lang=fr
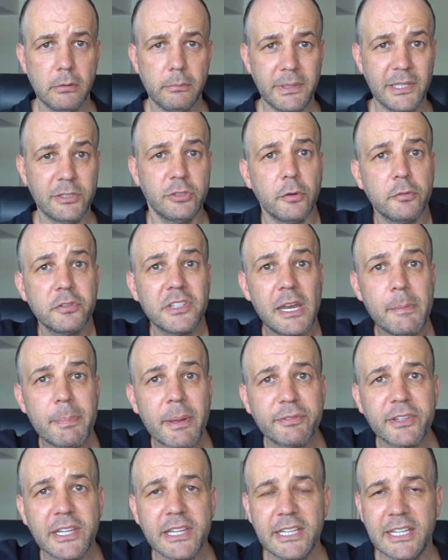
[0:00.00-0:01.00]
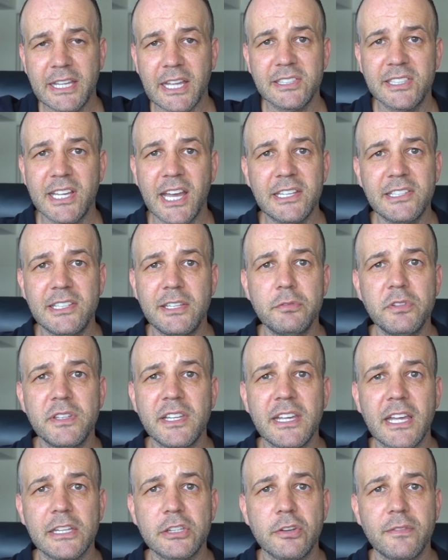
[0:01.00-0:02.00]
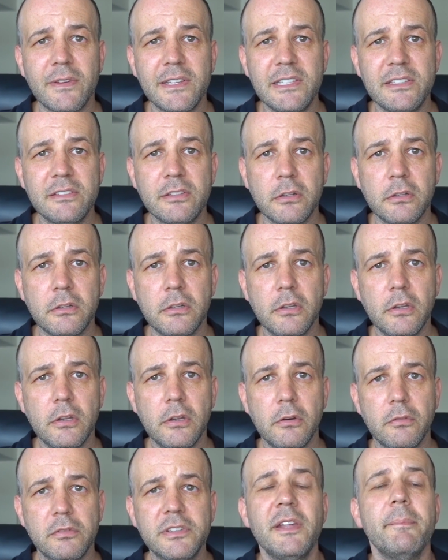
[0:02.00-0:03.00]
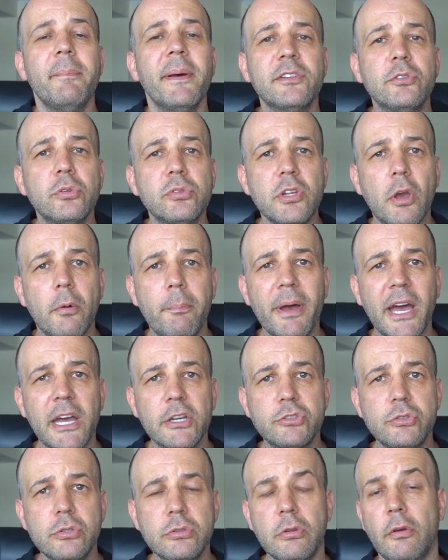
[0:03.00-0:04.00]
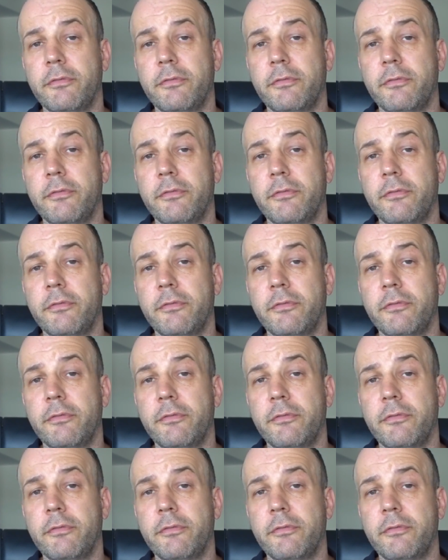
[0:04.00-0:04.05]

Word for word: Bien sûr, vous n'allez pas faire des cascades si vous avez 90 ans. Vous n'allez pas sauter en parachute.